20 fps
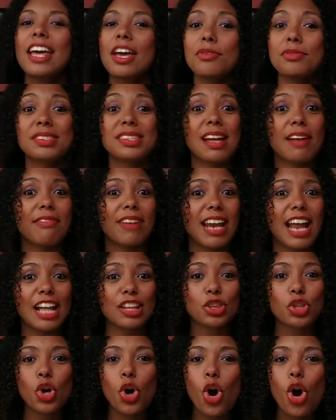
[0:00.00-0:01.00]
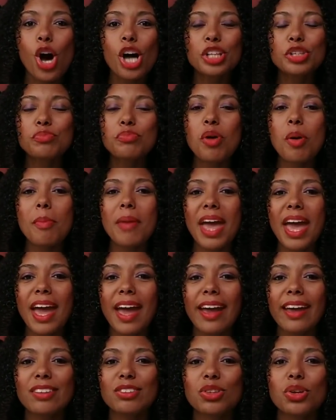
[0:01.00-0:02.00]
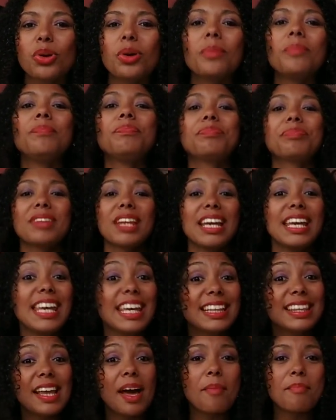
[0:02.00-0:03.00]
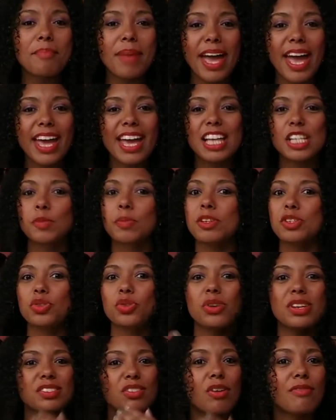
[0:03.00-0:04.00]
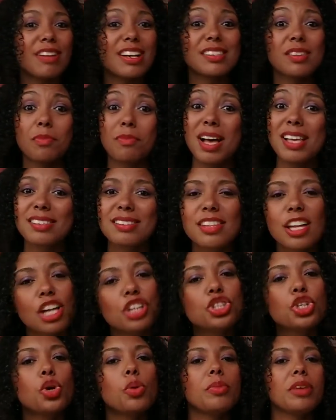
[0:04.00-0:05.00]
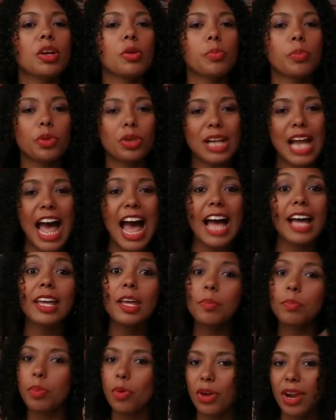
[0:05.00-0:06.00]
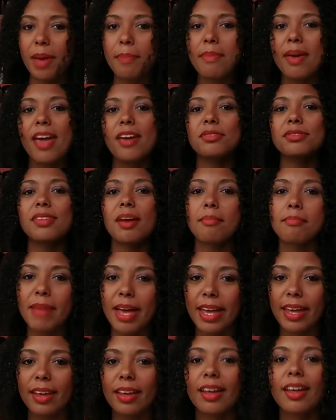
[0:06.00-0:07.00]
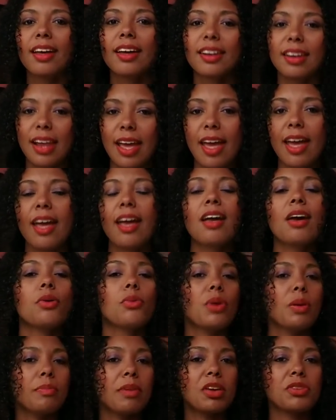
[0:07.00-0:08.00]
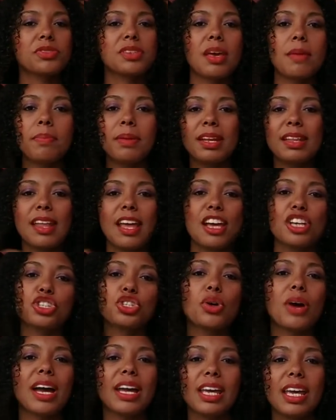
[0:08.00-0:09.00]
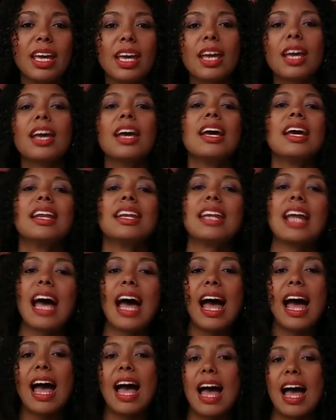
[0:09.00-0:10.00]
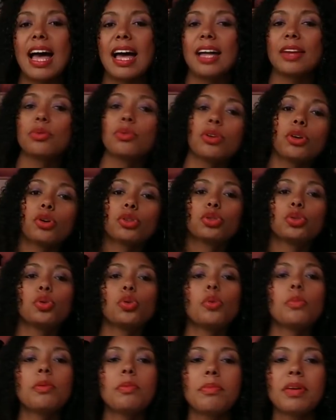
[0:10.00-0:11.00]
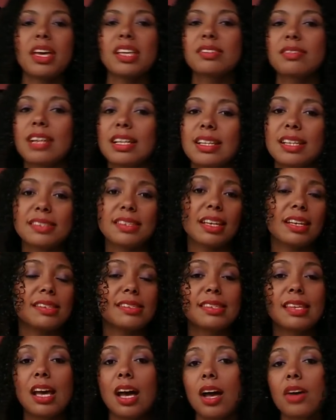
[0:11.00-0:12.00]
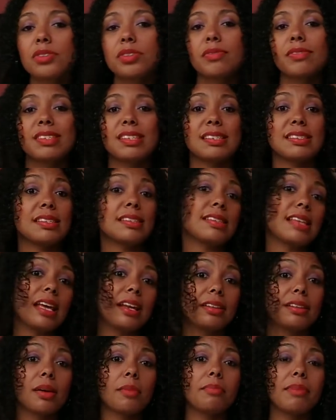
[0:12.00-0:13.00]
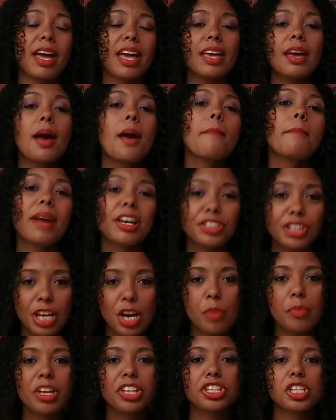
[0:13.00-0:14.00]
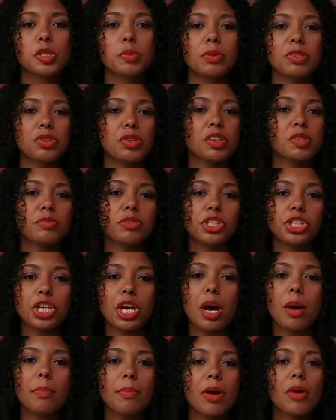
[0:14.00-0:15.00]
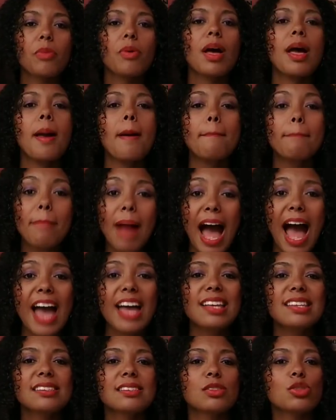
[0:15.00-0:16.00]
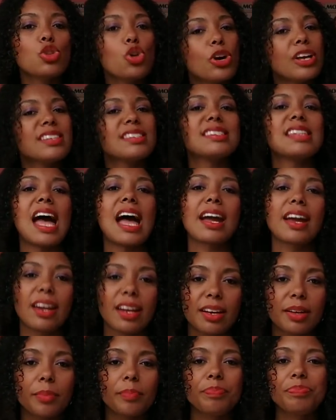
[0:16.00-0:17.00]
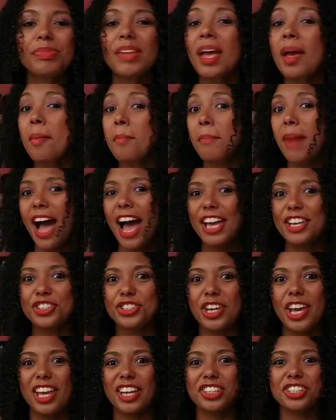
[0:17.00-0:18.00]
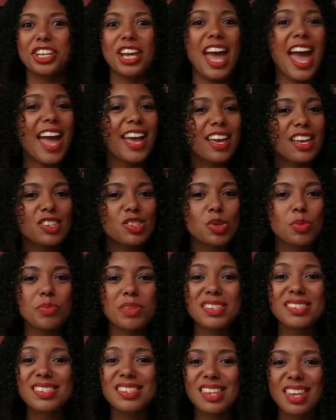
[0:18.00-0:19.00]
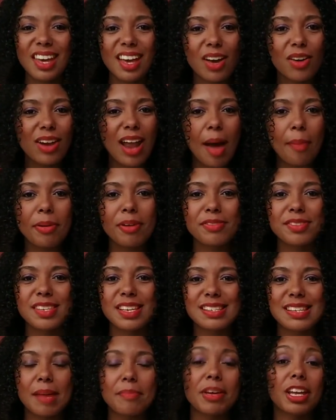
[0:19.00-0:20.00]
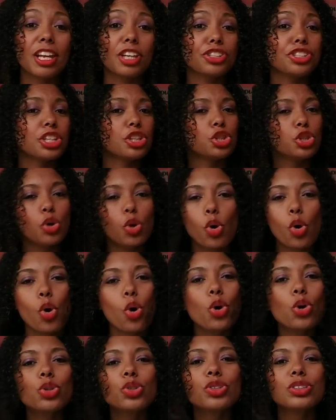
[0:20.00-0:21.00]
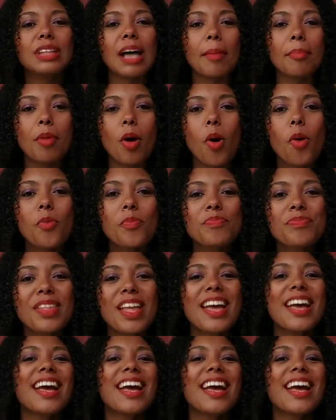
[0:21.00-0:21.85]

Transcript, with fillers: eu estava lá todo momento e também as pessoas conversam bastante comigo por lá e por e-mail também, né? O e-mail sempre deixo aí na, no YouTube mesmo, na descrição, se vocês quiserem também. Mas geralmente as pessoas me chamam mais no Instagram. Mas, gente, é isso. Me sigam lá para vocês saberem de tudo, tá bom?